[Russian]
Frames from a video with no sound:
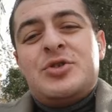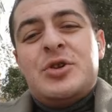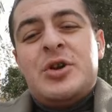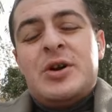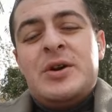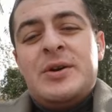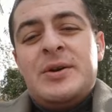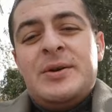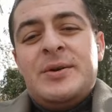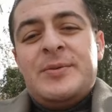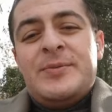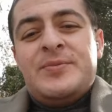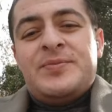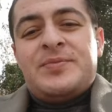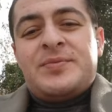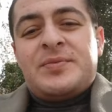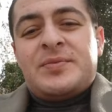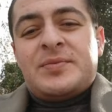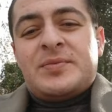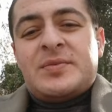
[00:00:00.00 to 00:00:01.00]
что
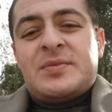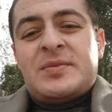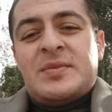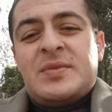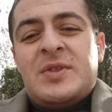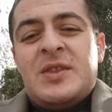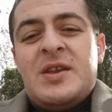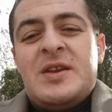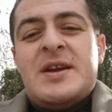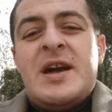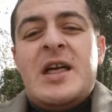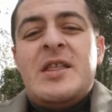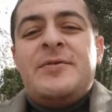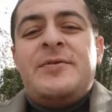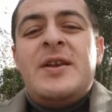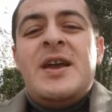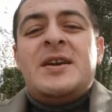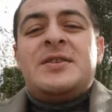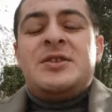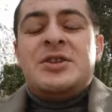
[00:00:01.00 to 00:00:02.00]

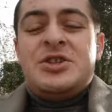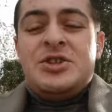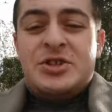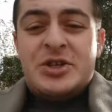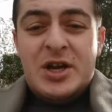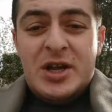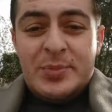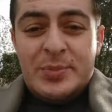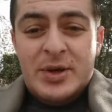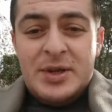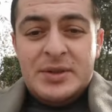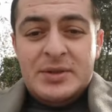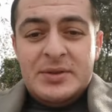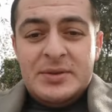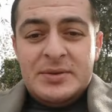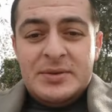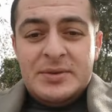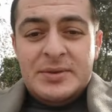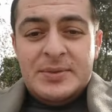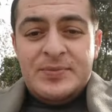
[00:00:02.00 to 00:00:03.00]
конфликт исчерпан.
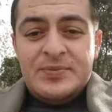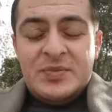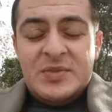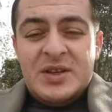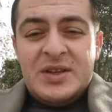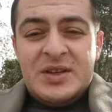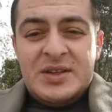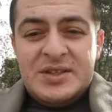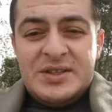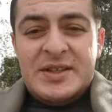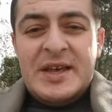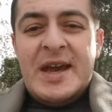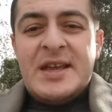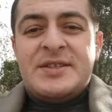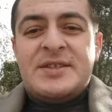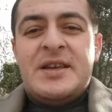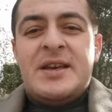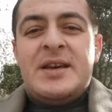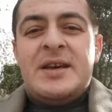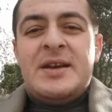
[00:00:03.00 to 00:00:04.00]

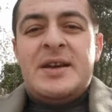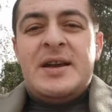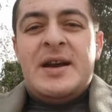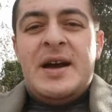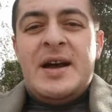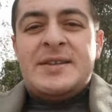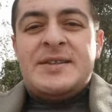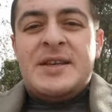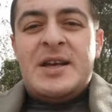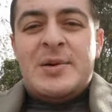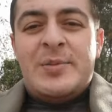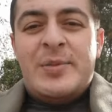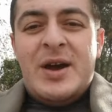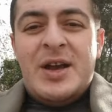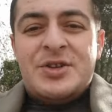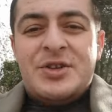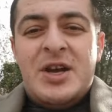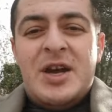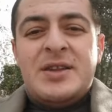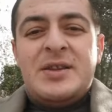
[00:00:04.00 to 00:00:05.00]
Кстати,
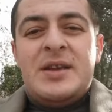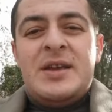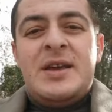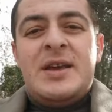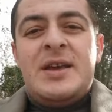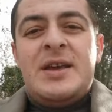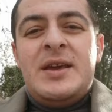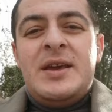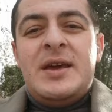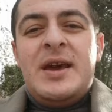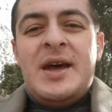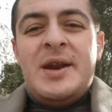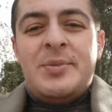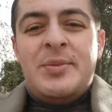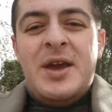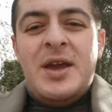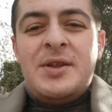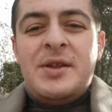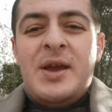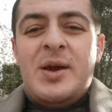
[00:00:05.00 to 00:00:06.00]
Азербайджан и
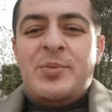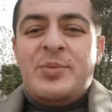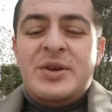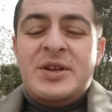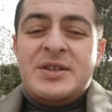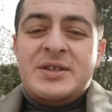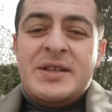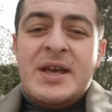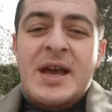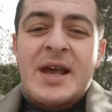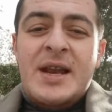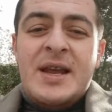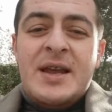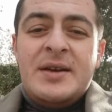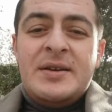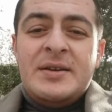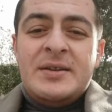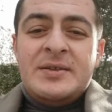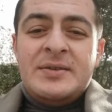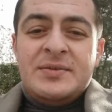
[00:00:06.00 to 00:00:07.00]
Армения
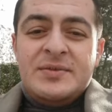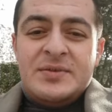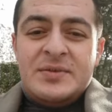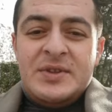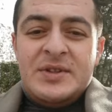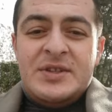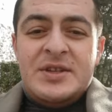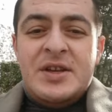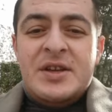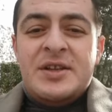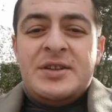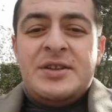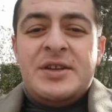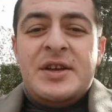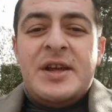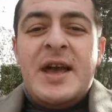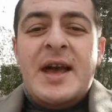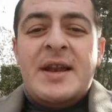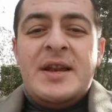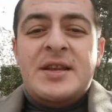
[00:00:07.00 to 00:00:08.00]
признали
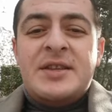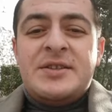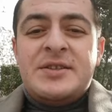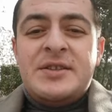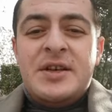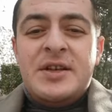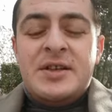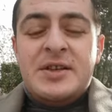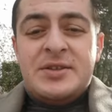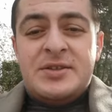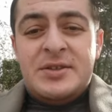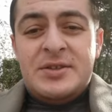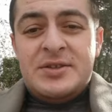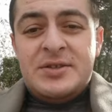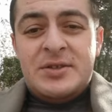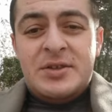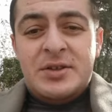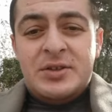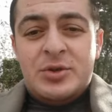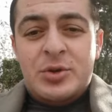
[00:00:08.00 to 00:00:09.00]
территориальной
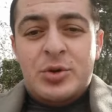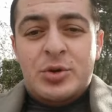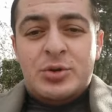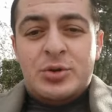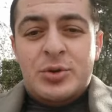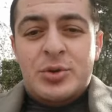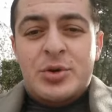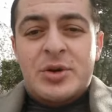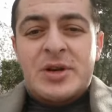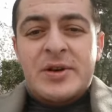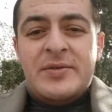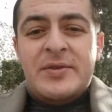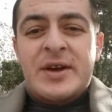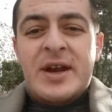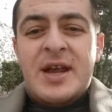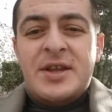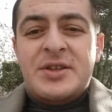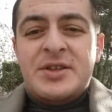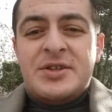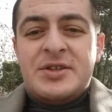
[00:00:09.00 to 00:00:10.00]
целостности друг друга в
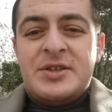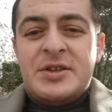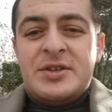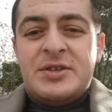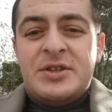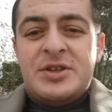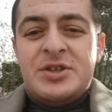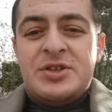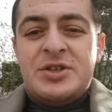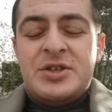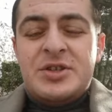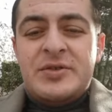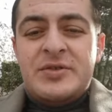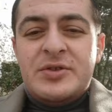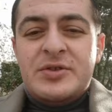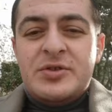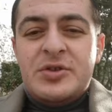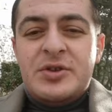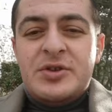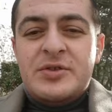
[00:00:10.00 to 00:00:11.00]
границах
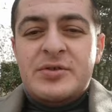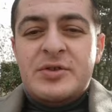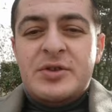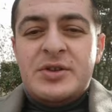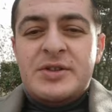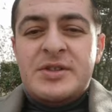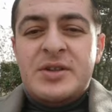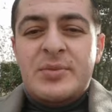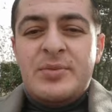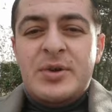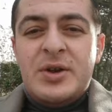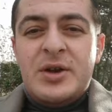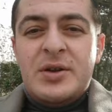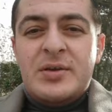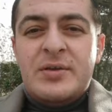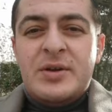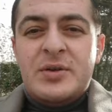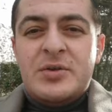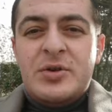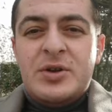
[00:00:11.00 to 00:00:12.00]

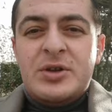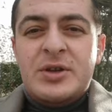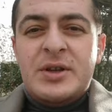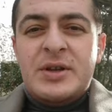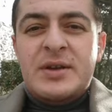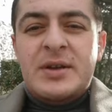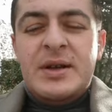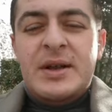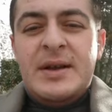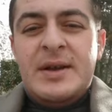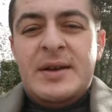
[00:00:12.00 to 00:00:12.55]
1991 года.